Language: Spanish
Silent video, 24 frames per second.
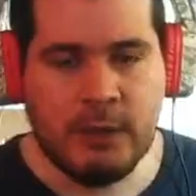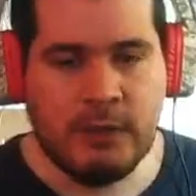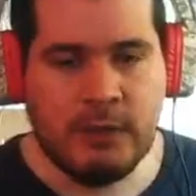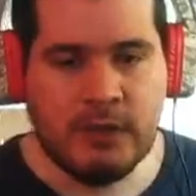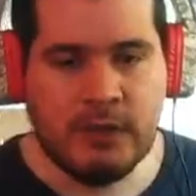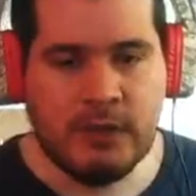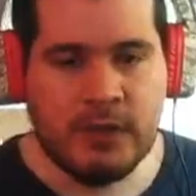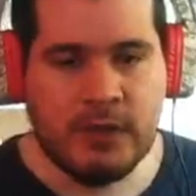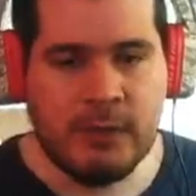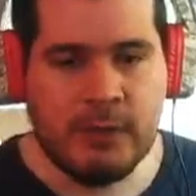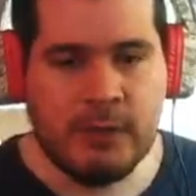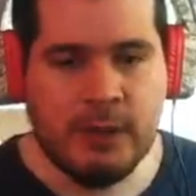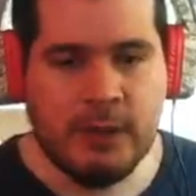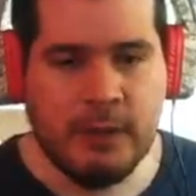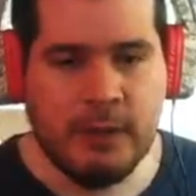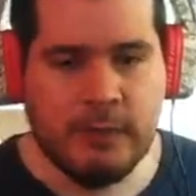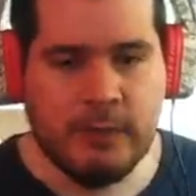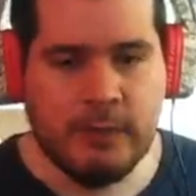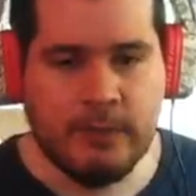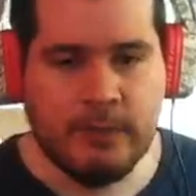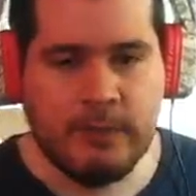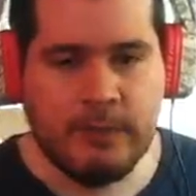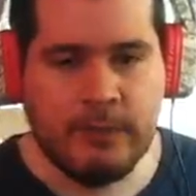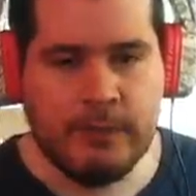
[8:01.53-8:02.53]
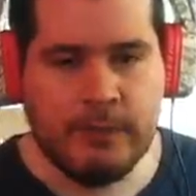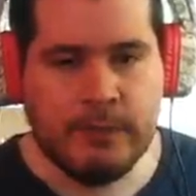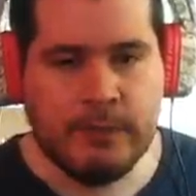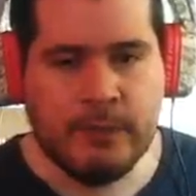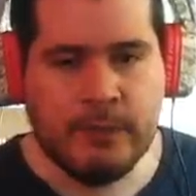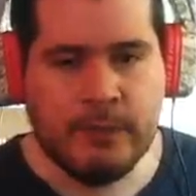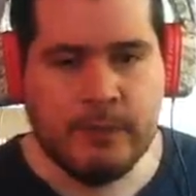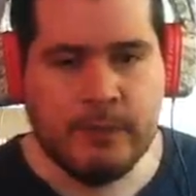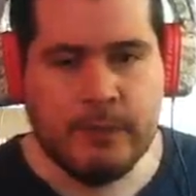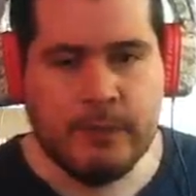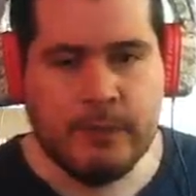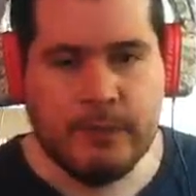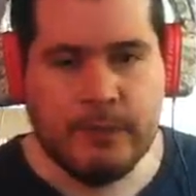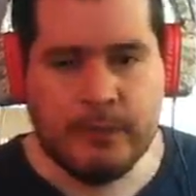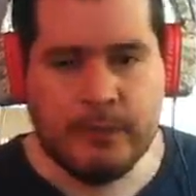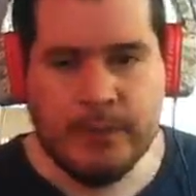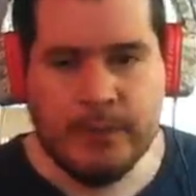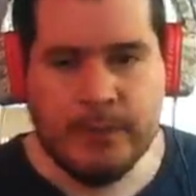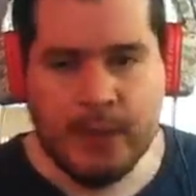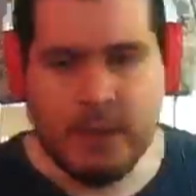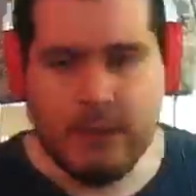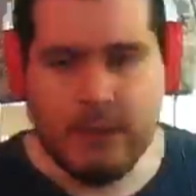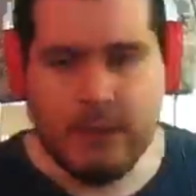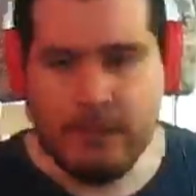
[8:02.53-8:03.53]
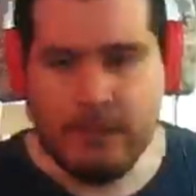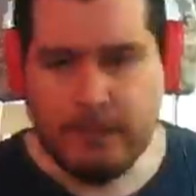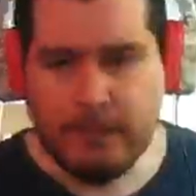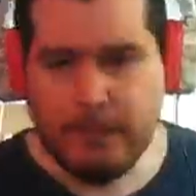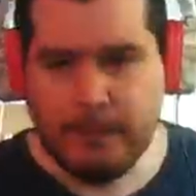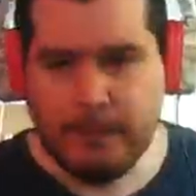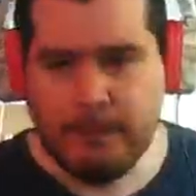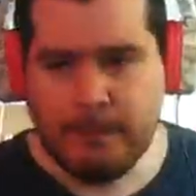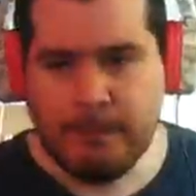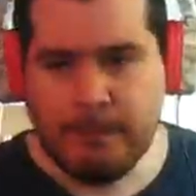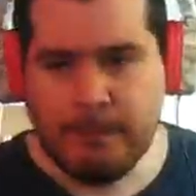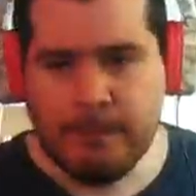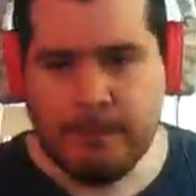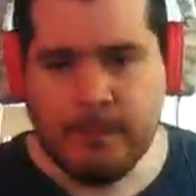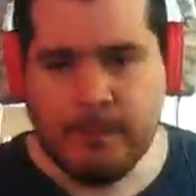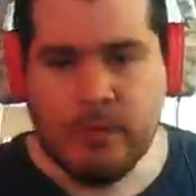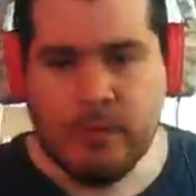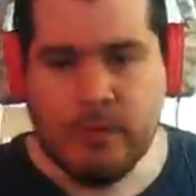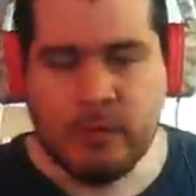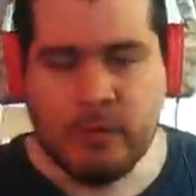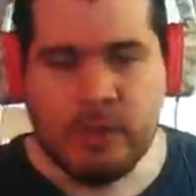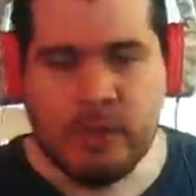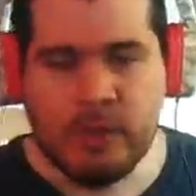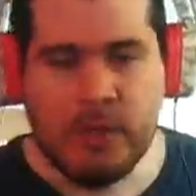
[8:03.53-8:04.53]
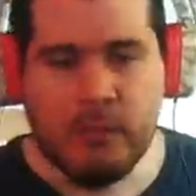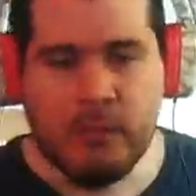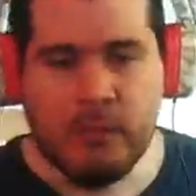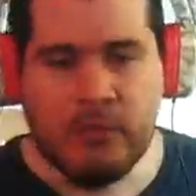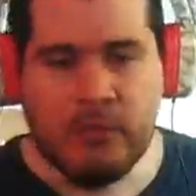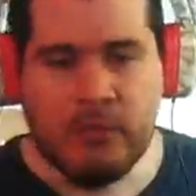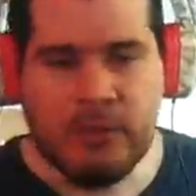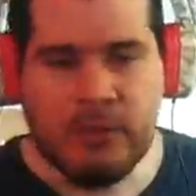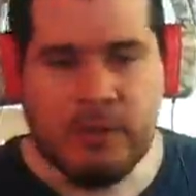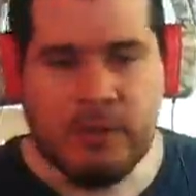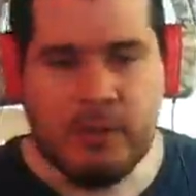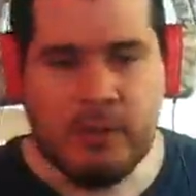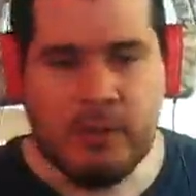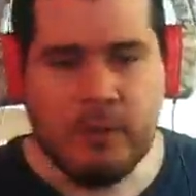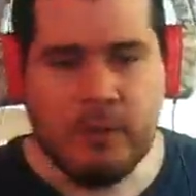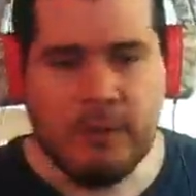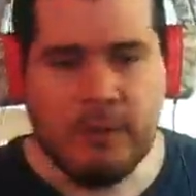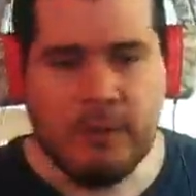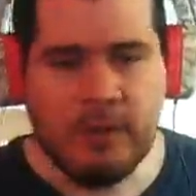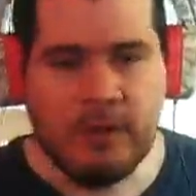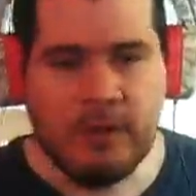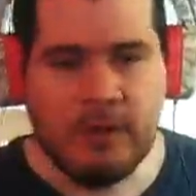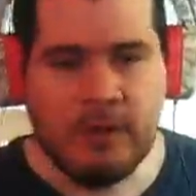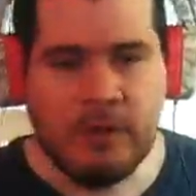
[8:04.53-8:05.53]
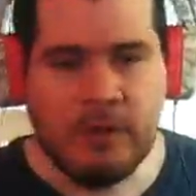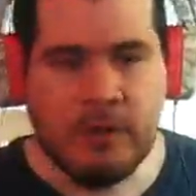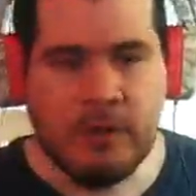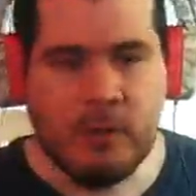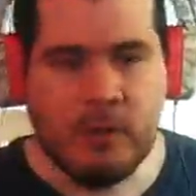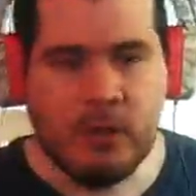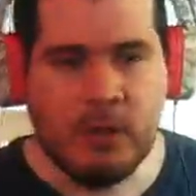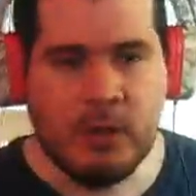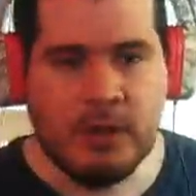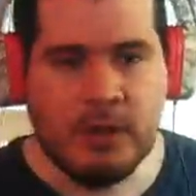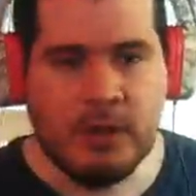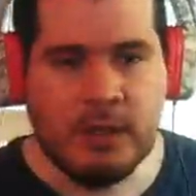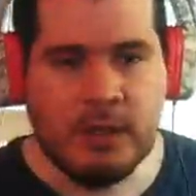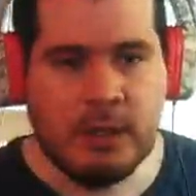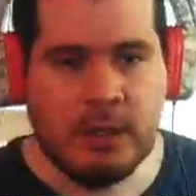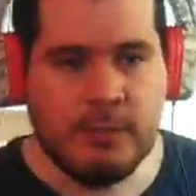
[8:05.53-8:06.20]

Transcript: ya está, ¿verdad? Bien. Yo sé que muchas veces me ofrecen una cuenta,